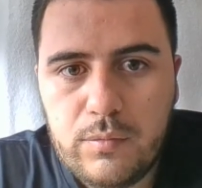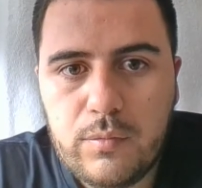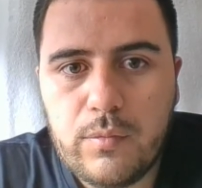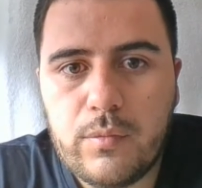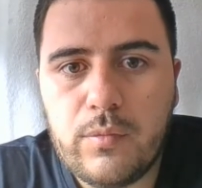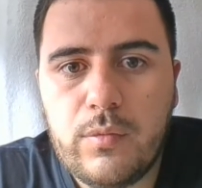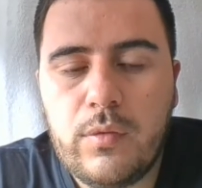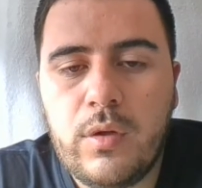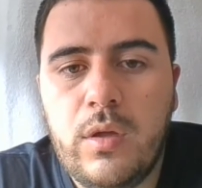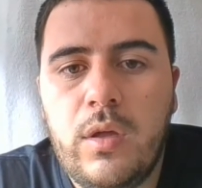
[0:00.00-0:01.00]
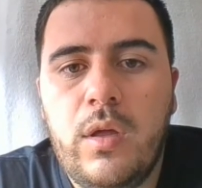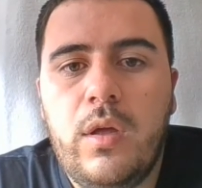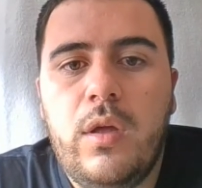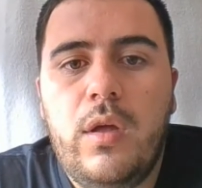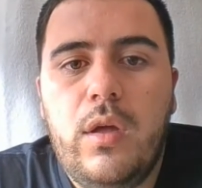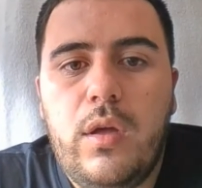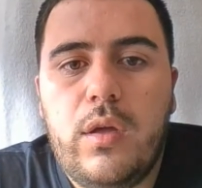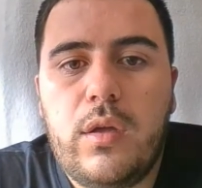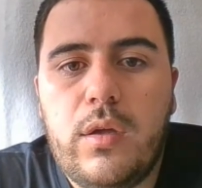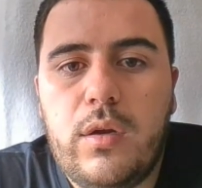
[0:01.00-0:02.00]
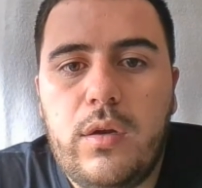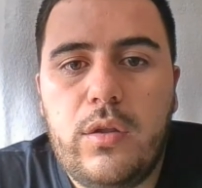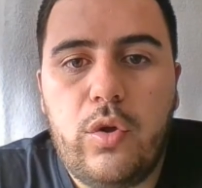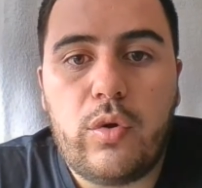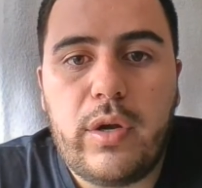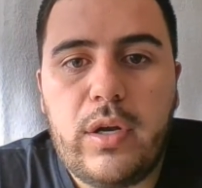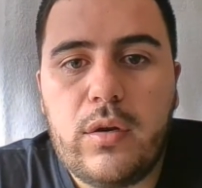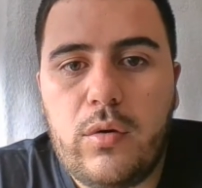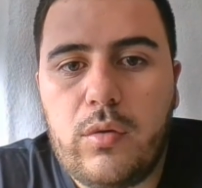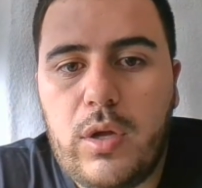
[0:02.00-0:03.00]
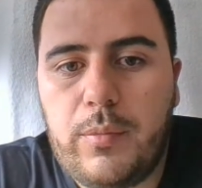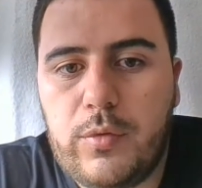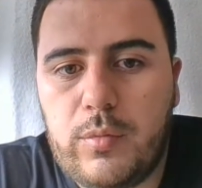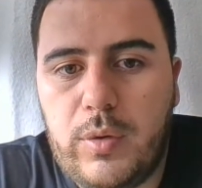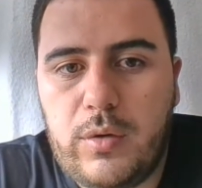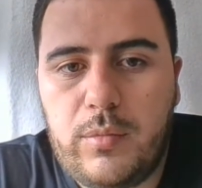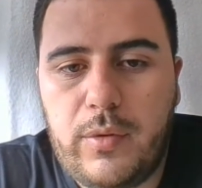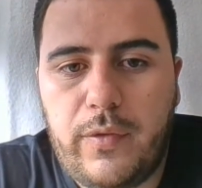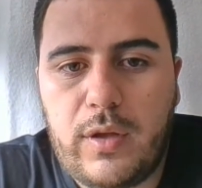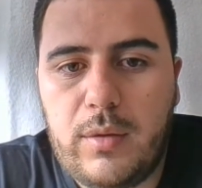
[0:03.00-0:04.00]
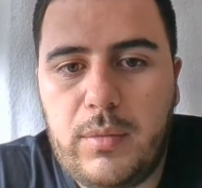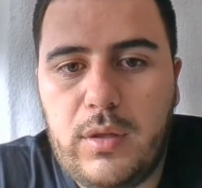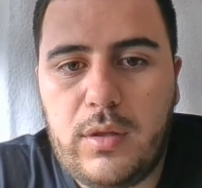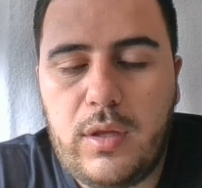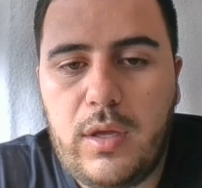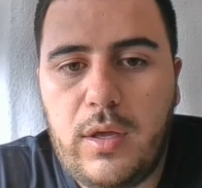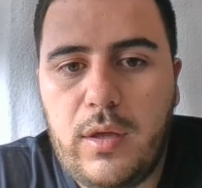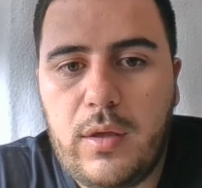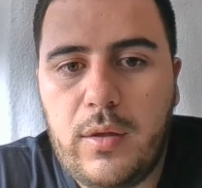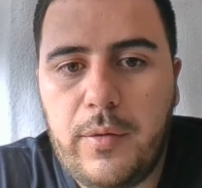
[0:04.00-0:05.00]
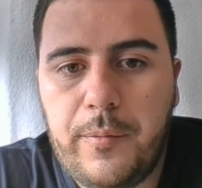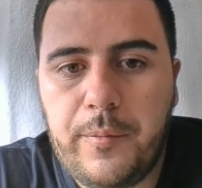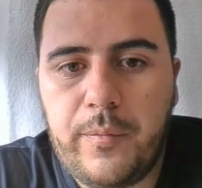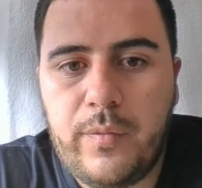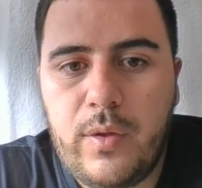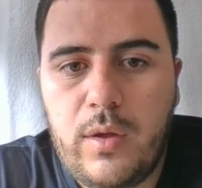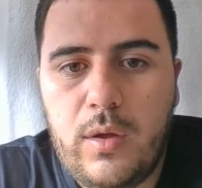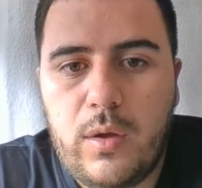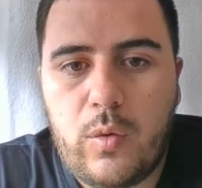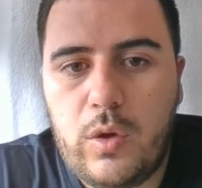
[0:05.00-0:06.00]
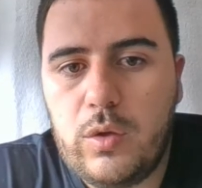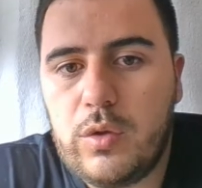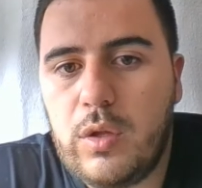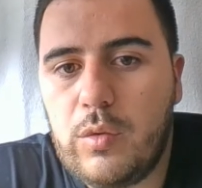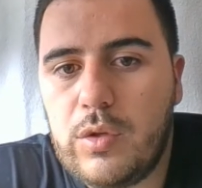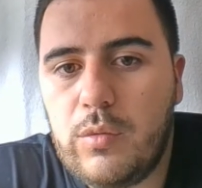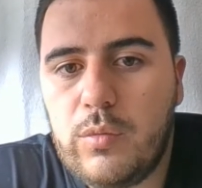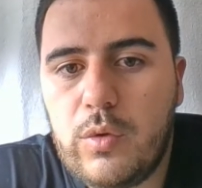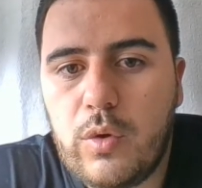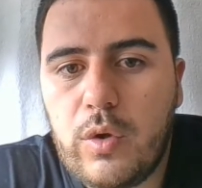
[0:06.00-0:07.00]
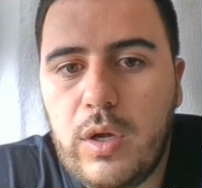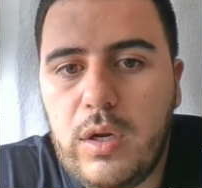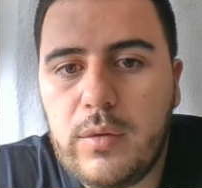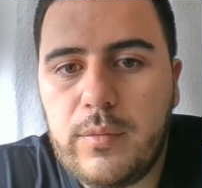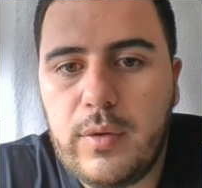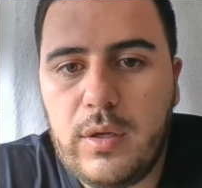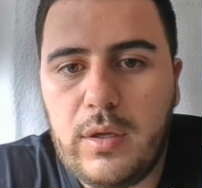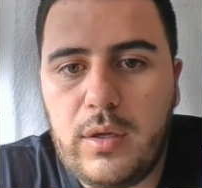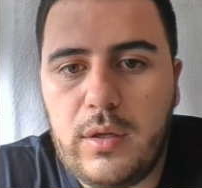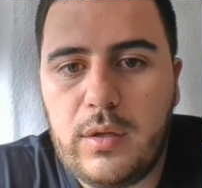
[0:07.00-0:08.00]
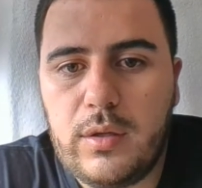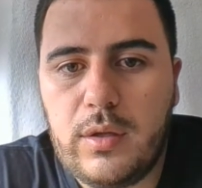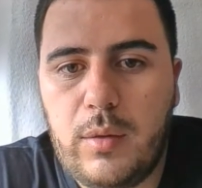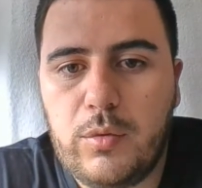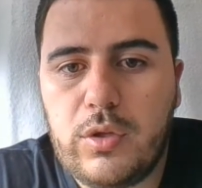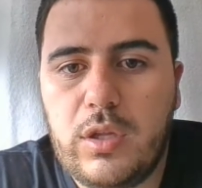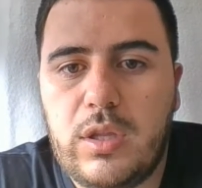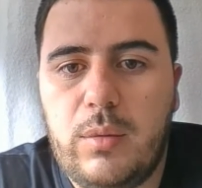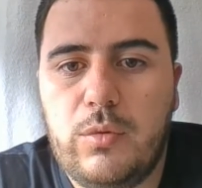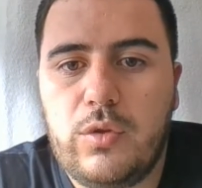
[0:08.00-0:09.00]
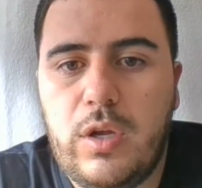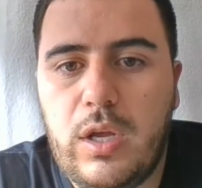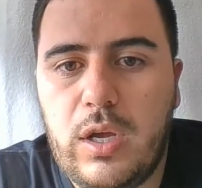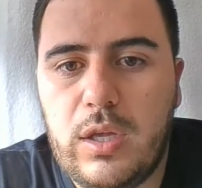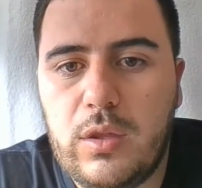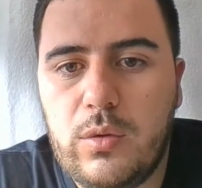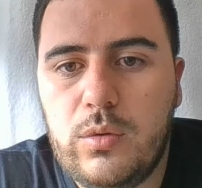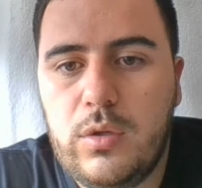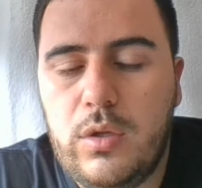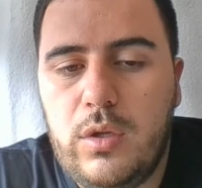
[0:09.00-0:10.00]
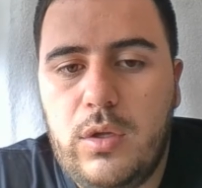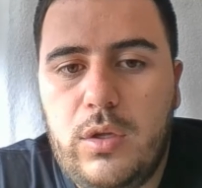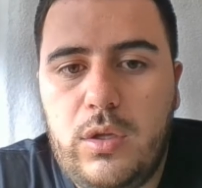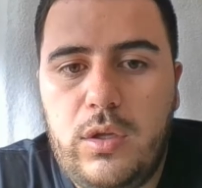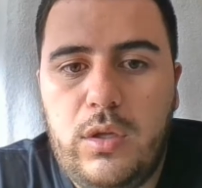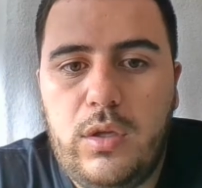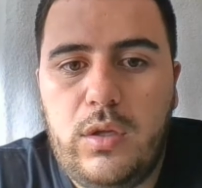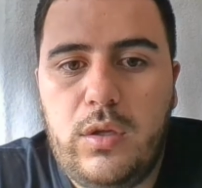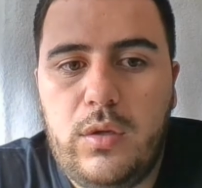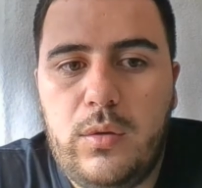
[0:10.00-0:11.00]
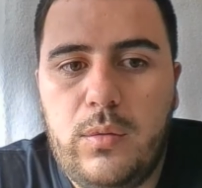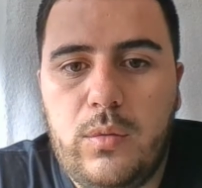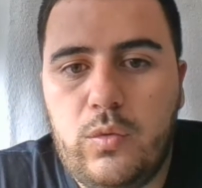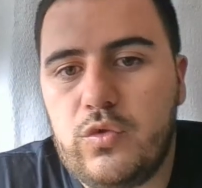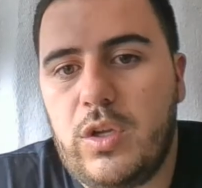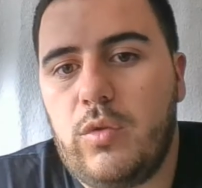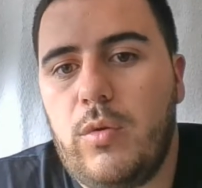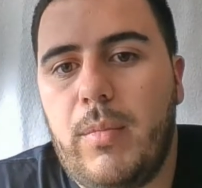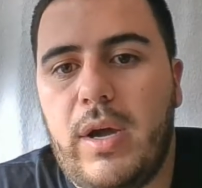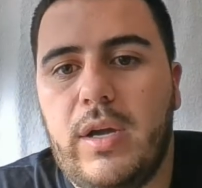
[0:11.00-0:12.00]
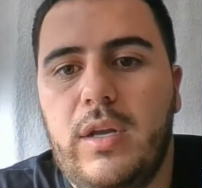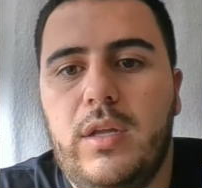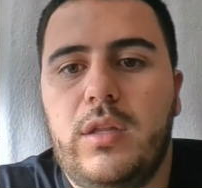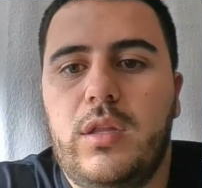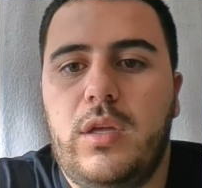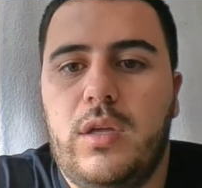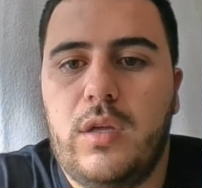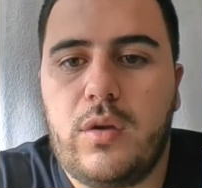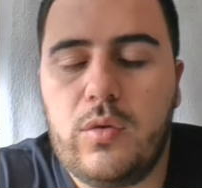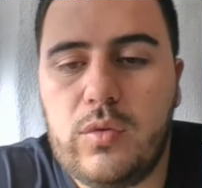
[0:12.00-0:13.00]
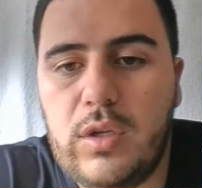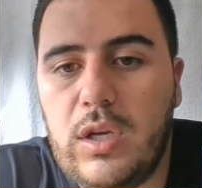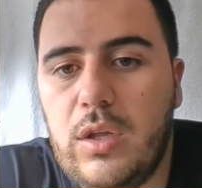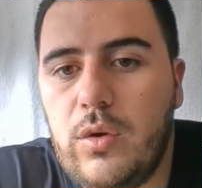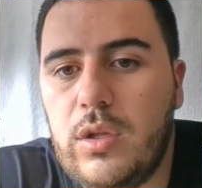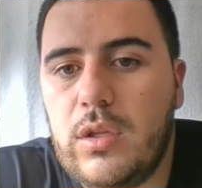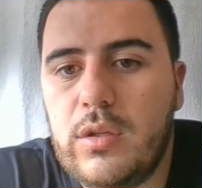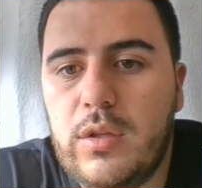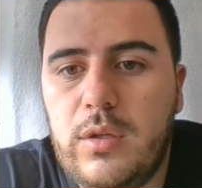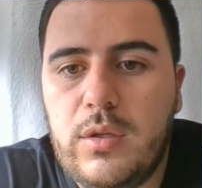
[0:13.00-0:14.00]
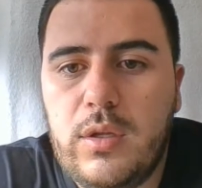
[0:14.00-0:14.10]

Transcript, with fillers: Mm, el Docker Objects, bueno, prácticamente cuando se usa un Docker, eh, sabemos que estamos creando y usando imágenes, eh, contenedores, ¿sí?